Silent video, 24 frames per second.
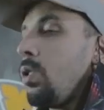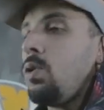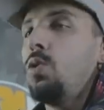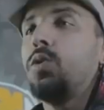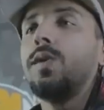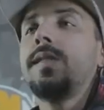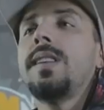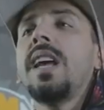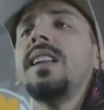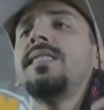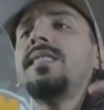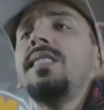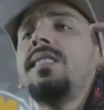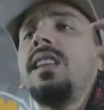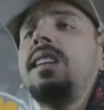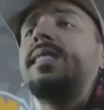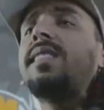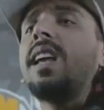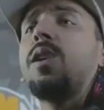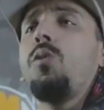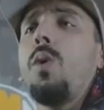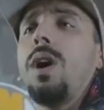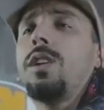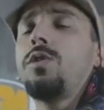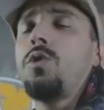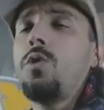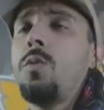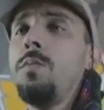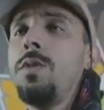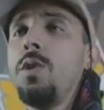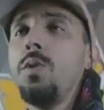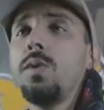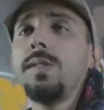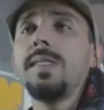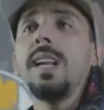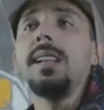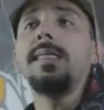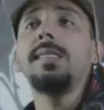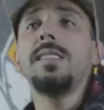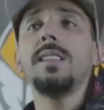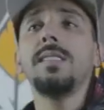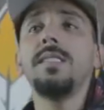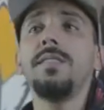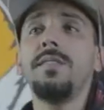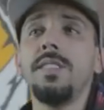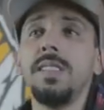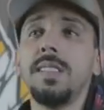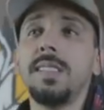
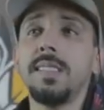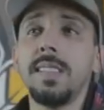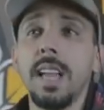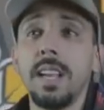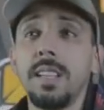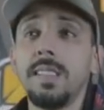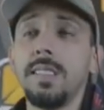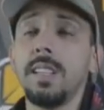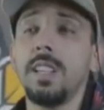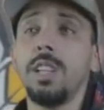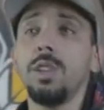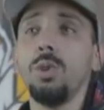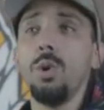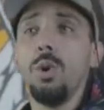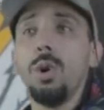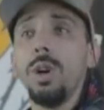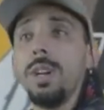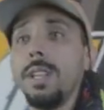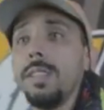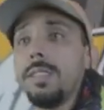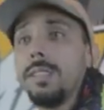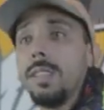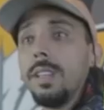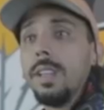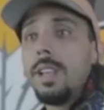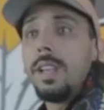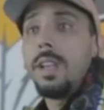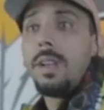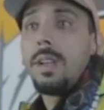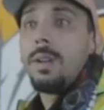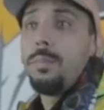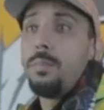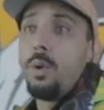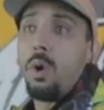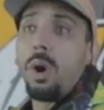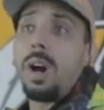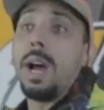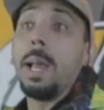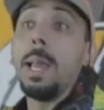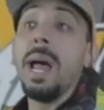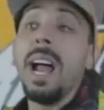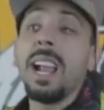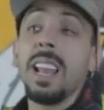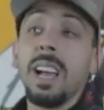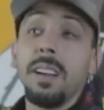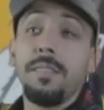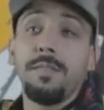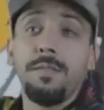234.727 seguidores pô,
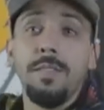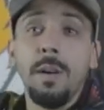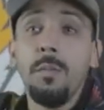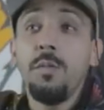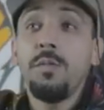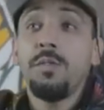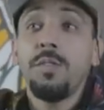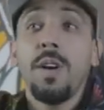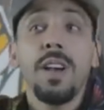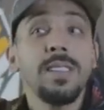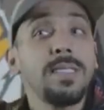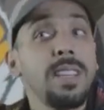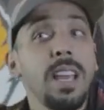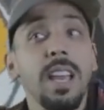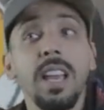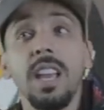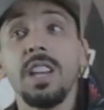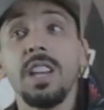galera, vamos fazer